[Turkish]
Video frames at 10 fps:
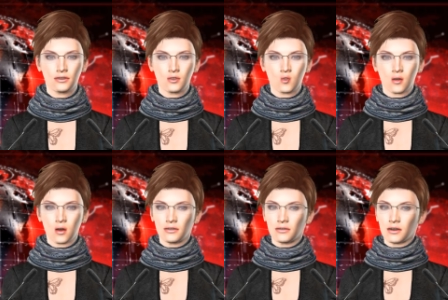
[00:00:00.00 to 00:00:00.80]
Son
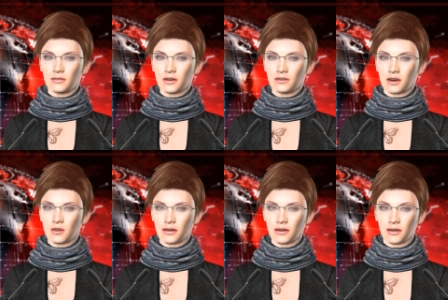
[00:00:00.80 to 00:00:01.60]
olarak
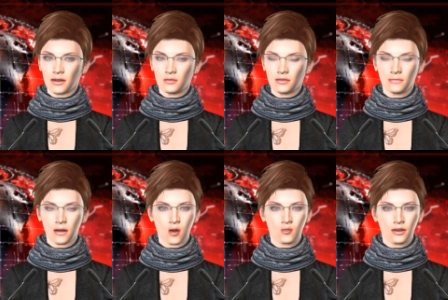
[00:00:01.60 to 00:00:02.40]
teselli elinde
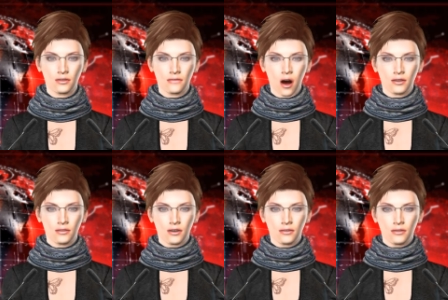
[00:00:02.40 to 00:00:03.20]
bulunan
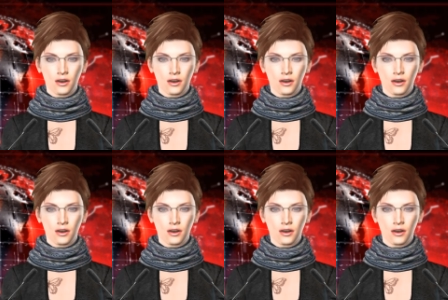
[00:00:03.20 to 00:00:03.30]
Stefanovic,